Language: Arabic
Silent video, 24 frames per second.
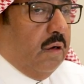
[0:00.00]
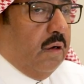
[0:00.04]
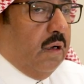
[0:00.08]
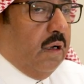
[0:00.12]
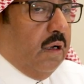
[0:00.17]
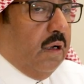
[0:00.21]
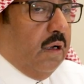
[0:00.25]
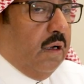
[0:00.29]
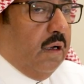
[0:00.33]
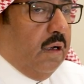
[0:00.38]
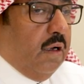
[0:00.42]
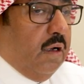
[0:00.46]

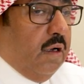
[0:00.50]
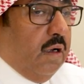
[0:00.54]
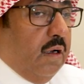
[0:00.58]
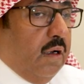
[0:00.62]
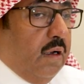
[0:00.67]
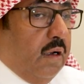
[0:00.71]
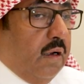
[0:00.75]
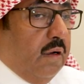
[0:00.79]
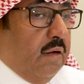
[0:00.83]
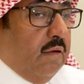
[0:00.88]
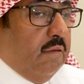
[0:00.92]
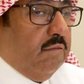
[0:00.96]

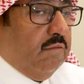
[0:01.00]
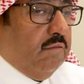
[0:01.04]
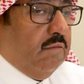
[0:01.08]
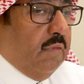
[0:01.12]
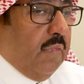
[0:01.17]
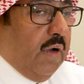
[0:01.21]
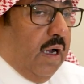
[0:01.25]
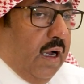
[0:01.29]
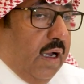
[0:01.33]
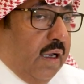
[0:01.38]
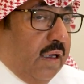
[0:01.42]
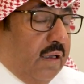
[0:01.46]
آه،
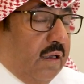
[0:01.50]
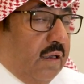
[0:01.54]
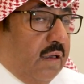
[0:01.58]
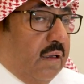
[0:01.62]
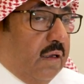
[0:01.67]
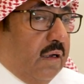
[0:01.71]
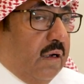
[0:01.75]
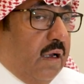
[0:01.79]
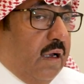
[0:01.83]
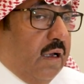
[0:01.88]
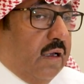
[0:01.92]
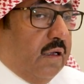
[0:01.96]

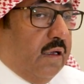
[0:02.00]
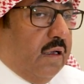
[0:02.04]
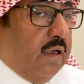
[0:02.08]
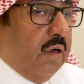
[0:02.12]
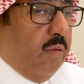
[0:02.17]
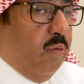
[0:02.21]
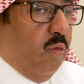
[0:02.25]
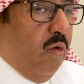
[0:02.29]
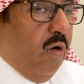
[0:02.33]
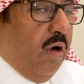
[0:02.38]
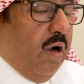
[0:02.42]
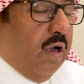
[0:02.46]
أي الحقيقة
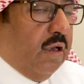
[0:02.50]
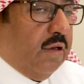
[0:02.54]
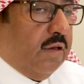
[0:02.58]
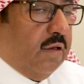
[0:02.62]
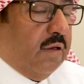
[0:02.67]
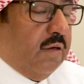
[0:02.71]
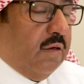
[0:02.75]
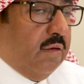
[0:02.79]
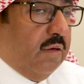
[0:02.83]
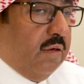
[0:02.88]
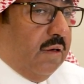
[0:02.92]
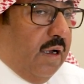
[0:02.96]

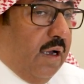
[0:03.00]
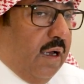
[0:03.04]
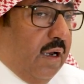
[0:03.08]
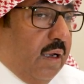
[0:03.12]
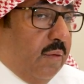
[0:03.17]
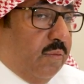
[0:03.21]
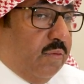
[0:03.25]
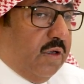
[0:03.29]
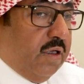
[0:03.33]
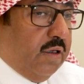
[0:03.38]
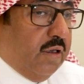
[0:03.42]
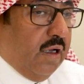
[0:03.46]
مواطن على
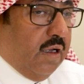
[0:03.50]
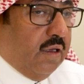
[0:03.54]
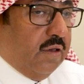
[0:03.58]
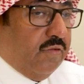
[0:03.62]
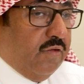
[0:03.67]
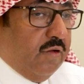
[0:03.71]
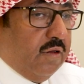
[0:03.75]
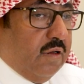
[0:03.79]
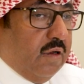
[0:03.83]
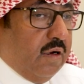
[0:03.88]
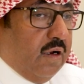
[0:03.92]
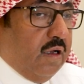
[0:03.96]
امتداد
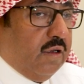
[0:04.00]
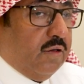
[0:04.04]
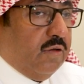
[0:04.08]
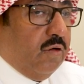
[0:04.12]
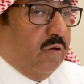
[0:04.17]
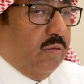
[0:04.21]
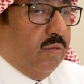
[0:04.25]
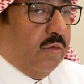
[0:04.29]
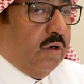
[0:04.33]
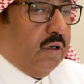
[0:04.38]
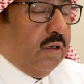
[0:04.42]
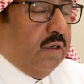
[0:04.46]
فترات
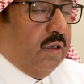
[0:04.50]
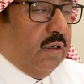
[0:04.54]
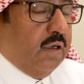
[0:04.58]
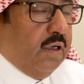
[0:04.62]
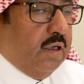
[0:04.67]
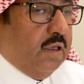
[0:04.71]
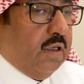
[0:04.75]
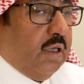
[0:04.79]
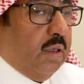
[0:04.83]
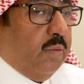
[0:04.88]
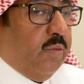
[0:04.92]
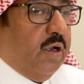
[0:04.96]
عمره
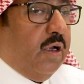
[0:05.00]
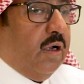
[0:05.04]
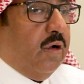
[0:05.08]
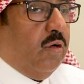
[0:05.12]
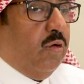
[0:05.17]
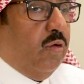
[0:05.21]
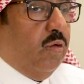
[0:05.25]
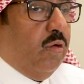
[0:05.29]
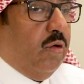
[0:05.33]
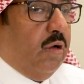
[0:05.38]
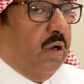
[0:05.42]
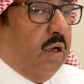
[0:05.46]
عندما
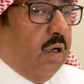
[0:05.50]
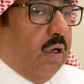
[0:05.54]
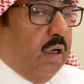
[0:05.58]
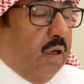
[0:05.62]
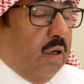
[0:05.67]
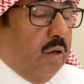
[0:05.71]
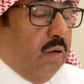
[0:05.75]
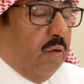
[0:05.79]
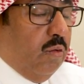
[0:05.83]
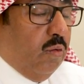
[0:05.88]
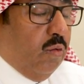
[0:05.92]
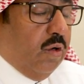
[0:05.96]
يكون له
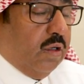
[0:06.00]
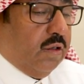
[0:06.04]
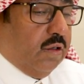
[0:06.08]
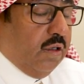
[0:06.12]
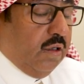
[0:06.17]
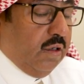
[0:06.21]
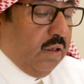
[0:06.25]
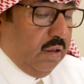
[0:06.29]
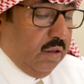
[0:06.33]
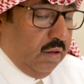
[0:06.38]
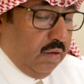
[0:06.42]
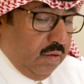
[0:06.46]

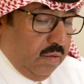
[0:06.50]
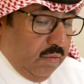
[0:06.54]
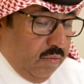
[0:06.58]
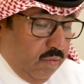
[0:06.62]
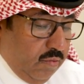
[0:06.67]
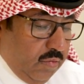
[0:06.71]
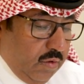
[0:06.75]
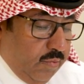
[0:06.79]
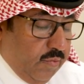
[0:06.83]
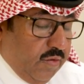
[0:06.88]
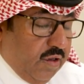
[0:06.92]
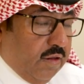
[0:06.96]
وطن
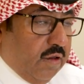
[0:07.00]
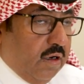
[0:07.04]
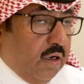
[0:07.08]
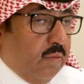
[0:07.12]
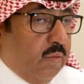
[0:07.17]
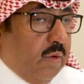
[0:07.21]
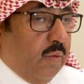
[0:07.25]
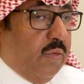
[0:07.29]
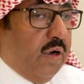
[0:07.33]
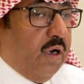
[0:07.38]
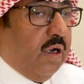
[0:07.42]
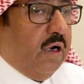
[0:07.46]
بمثل
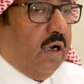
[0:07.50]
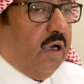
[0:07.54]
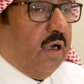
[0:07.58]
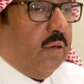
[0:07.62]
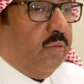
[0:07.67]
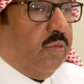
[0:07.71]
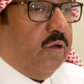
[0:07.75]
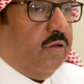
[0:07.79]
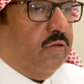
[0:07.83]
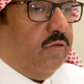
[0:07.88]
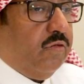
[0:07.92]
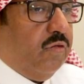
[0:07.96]
المملكة
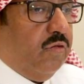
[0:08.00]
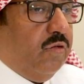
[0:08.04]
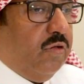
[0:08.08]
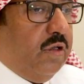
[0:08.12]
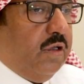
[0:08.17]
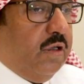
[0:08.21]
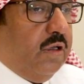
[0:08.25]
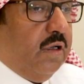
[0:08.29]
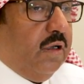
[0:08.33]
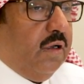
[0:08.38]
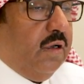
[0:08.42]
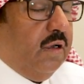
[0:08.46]
العربية
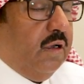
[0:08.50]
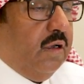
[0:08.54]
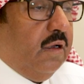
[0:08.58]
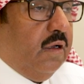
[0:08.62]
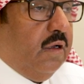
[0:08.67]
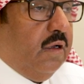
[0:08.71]
السعودية